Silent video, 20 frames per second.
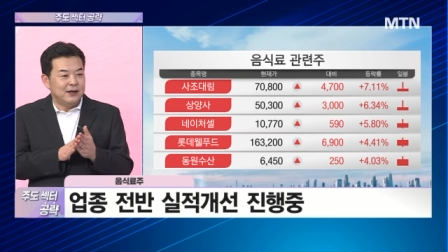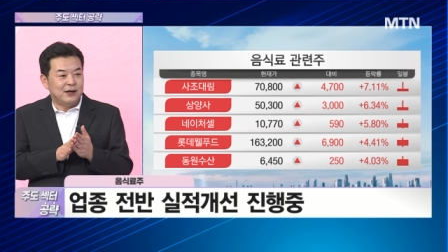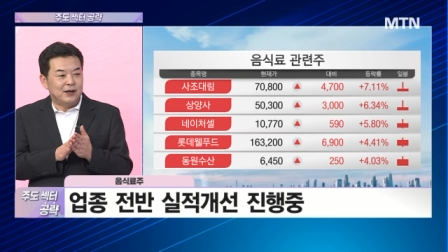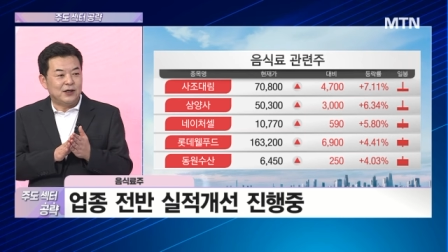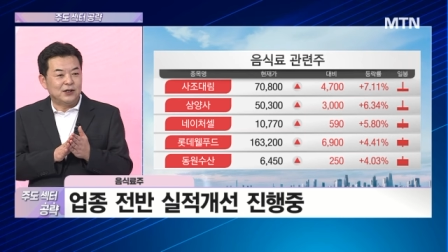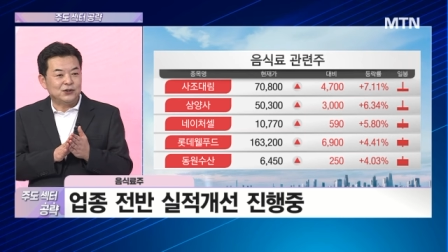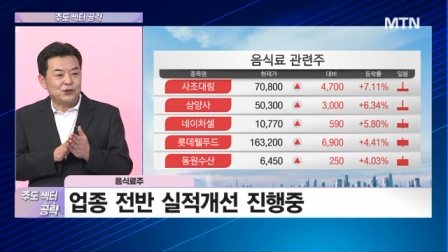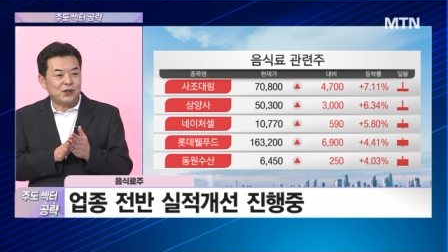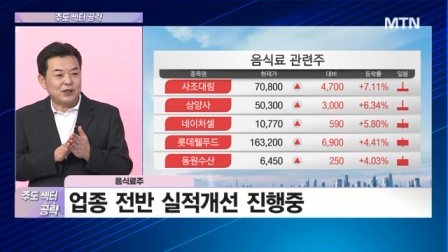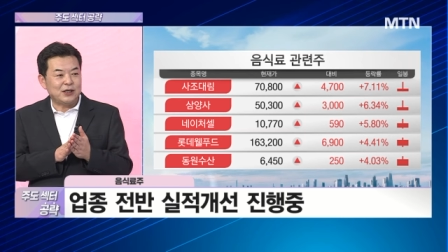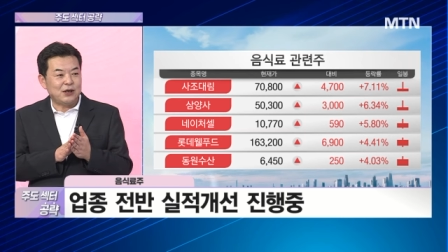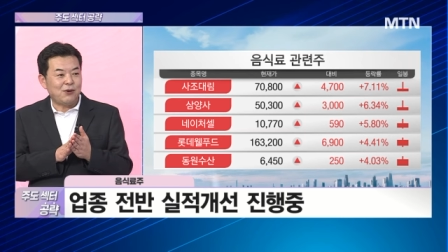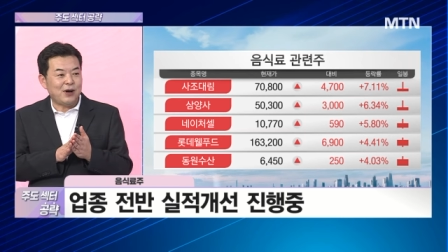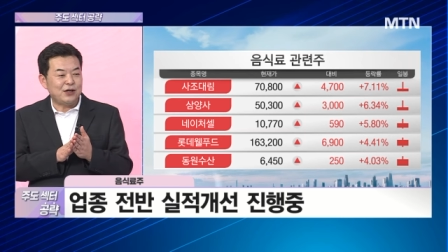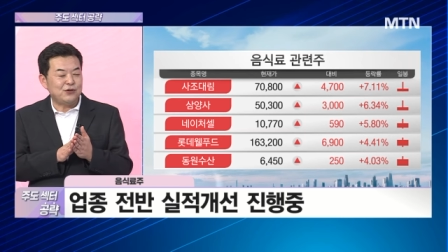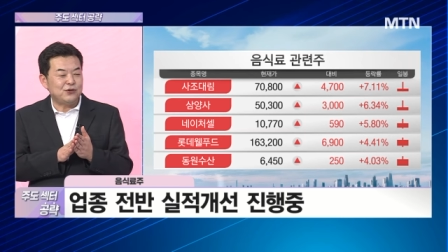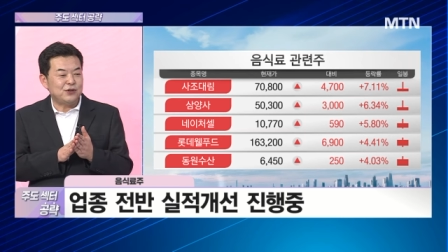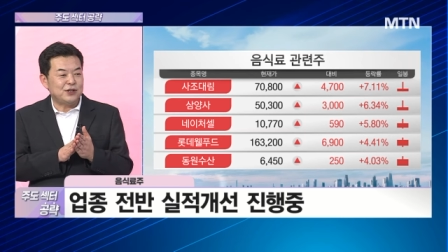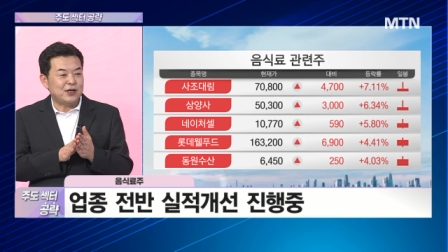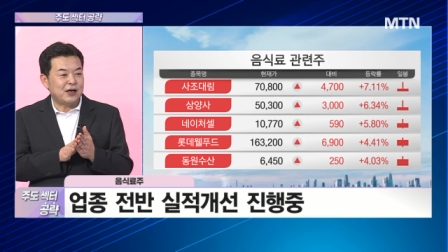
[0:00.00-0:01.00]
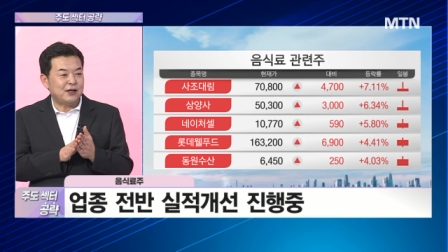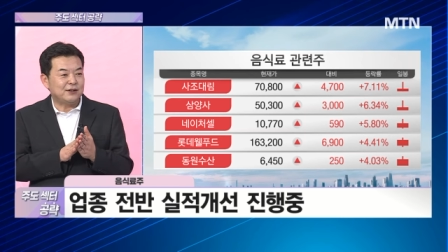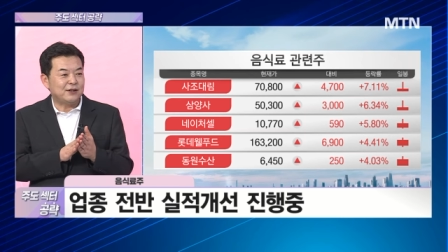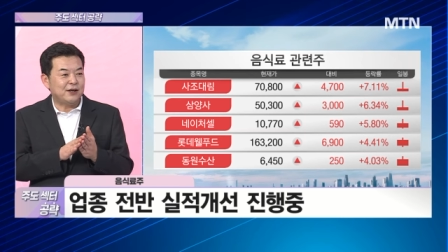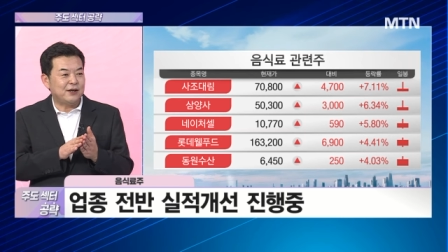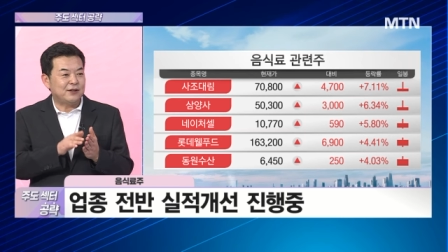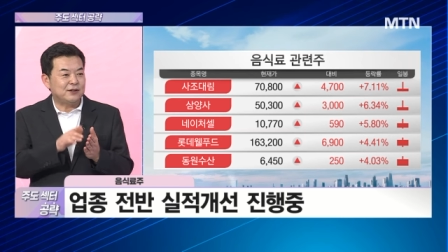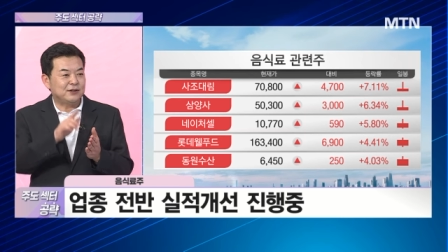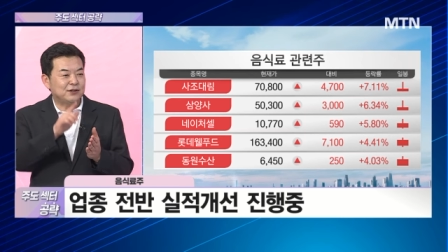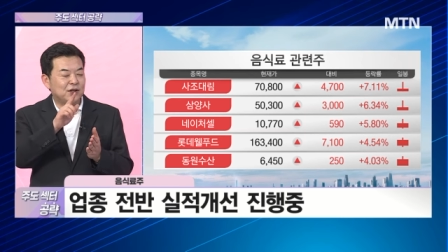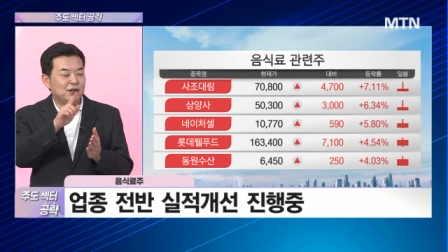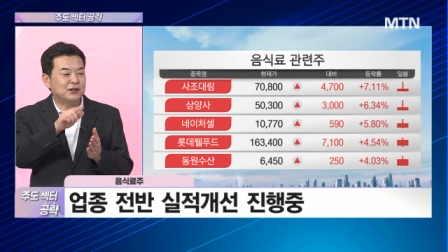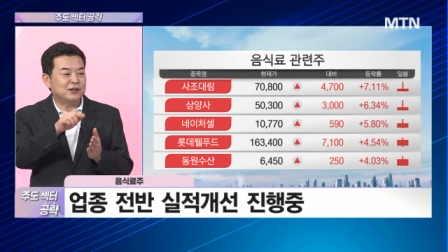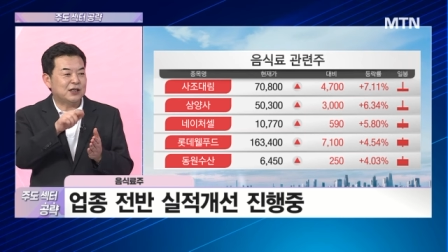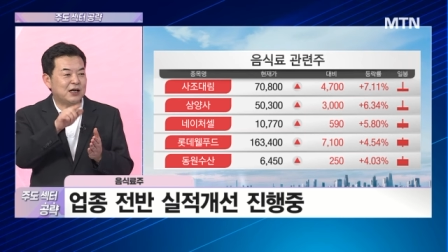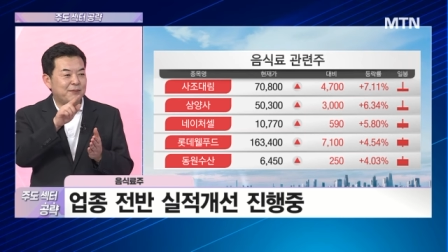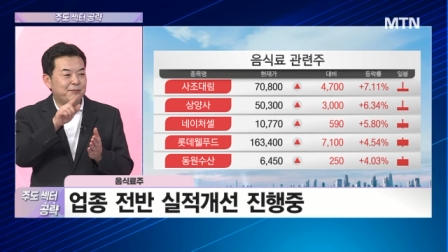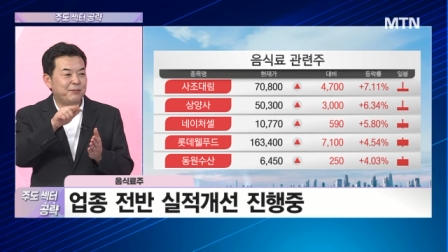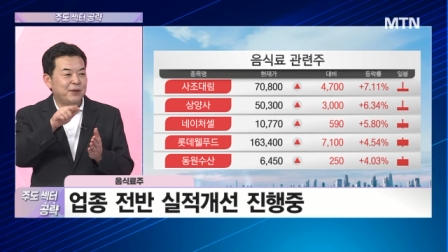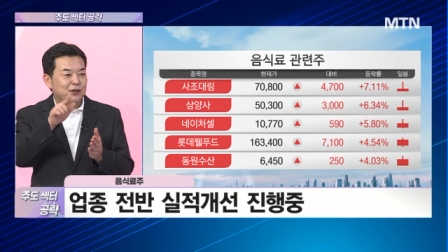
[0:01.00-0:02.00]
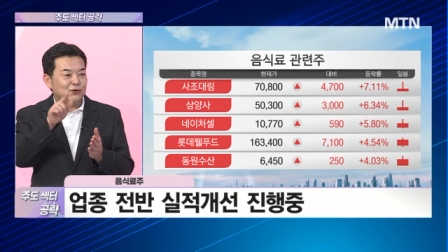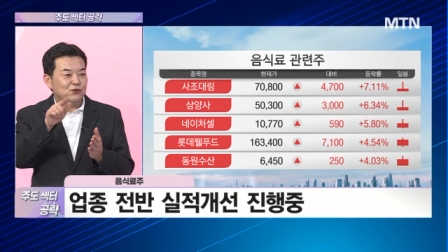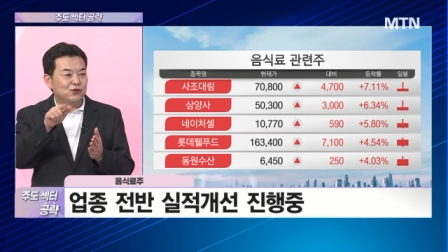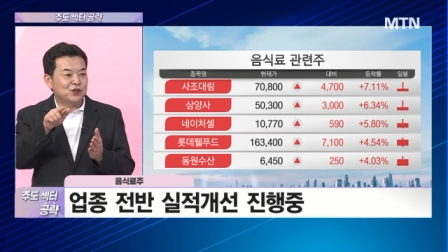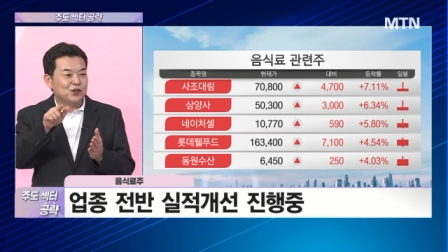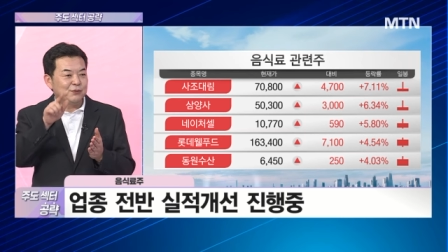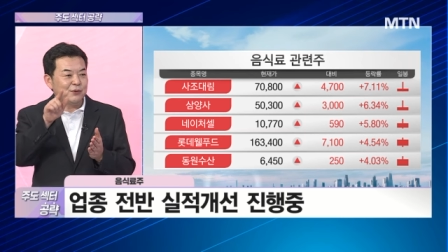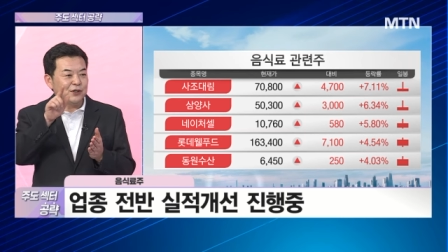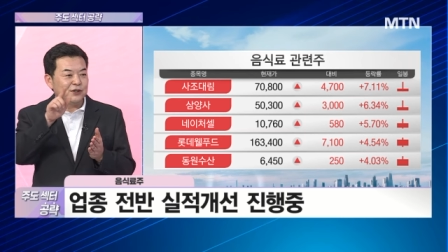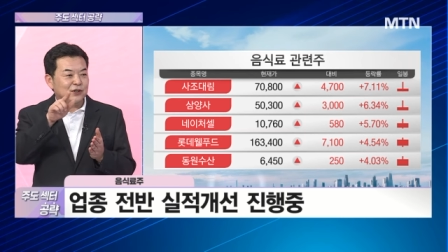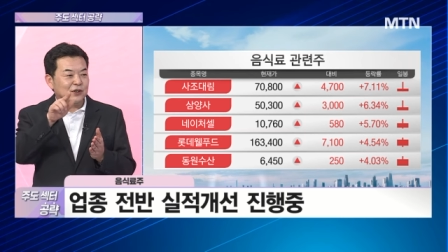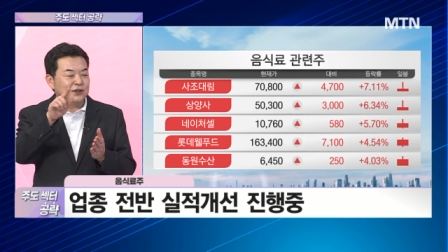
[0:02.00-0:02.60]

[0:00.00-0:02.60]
어, 최근에 환율 상태는 1360원에